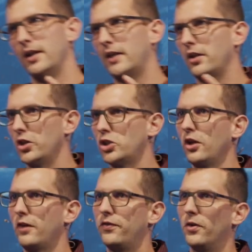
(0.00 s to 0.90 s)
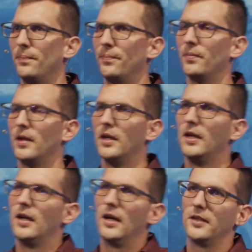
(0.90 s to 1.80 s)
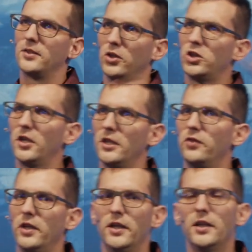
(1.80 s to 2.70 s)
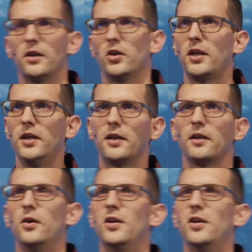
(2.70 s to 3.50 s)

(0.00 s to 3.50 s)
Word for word: liegt östlich vom also östlich ist für hier, euch hier, genau,